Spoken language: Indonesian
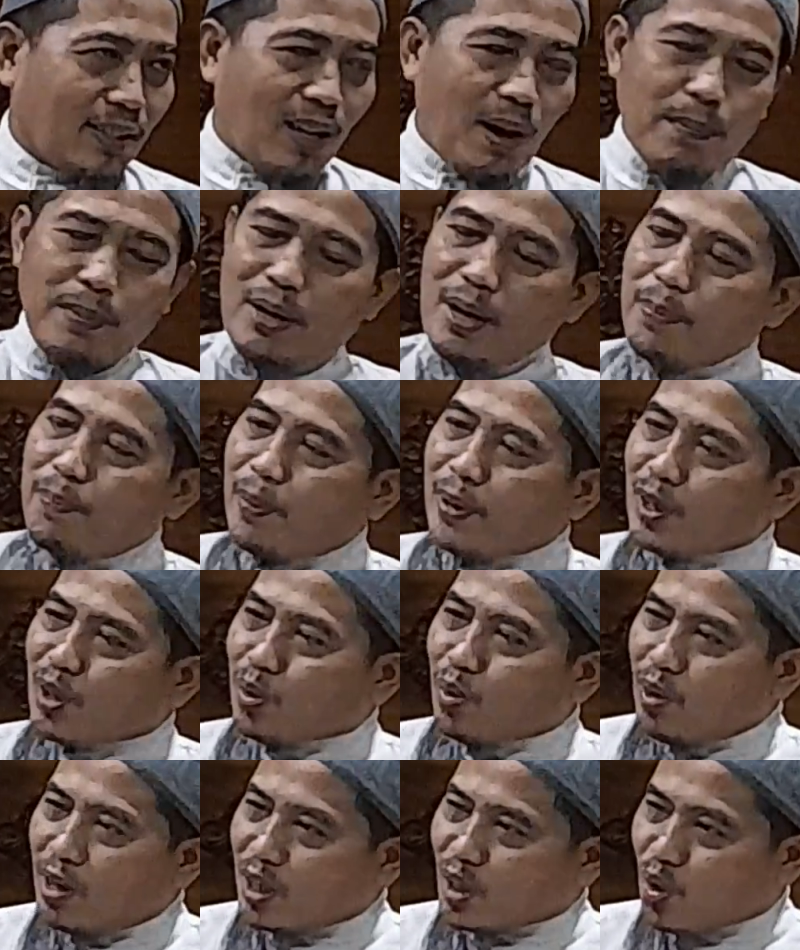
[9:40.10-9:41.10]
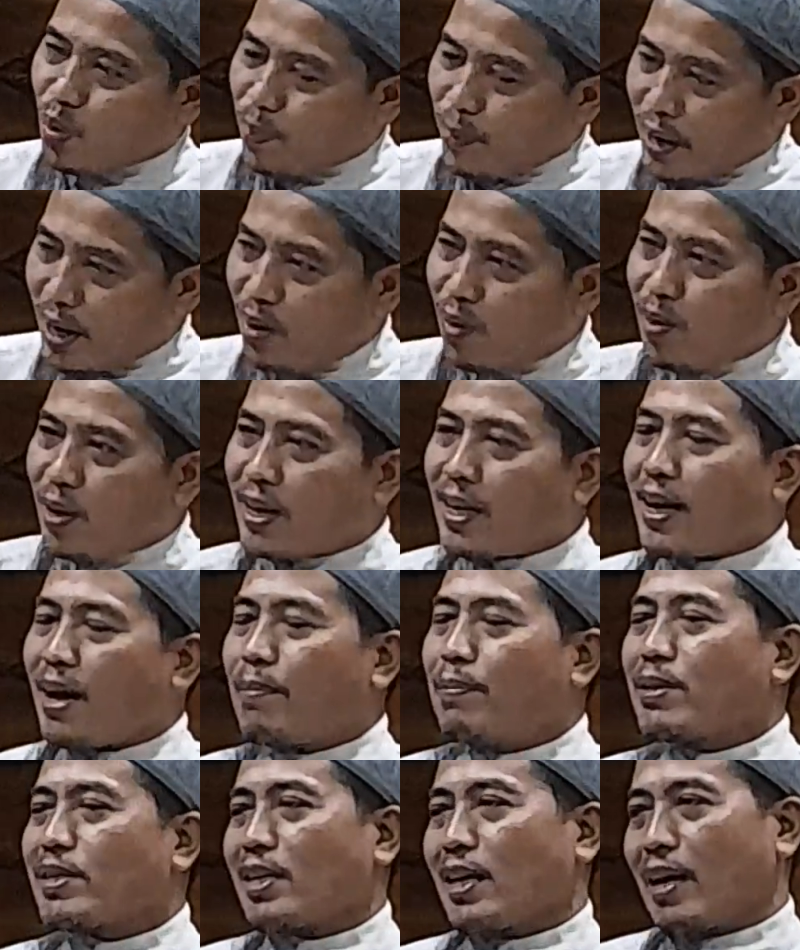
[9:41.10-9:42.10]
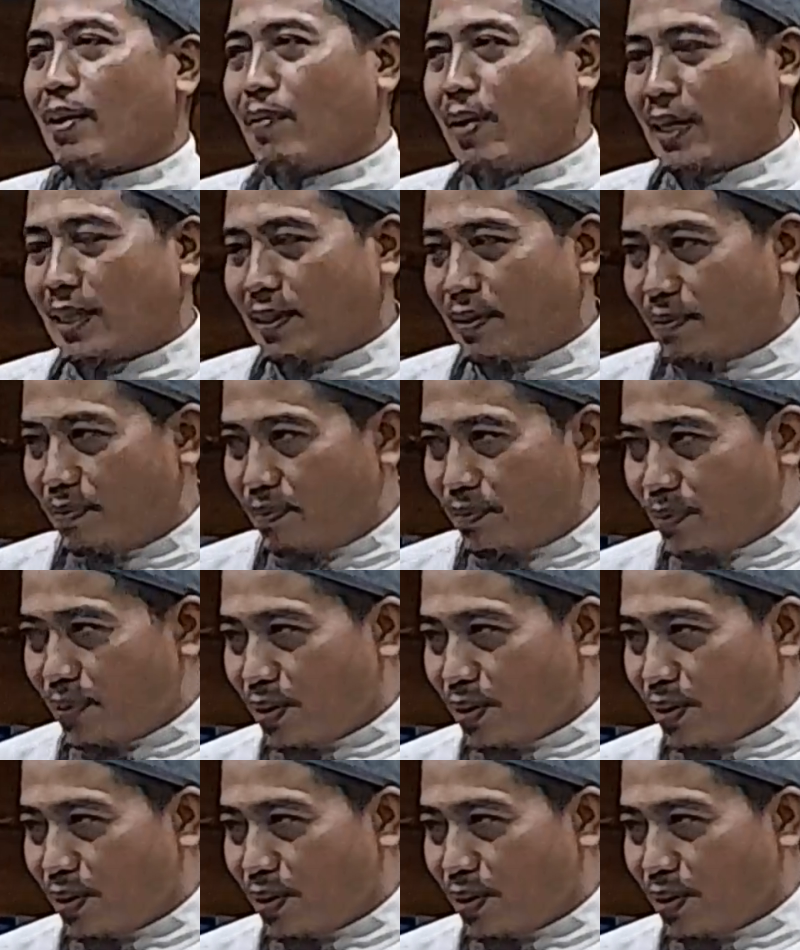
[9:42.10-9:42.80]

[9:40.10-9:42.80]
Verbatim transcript: Tapi dipersulit supaya orang nggak bisa lewat.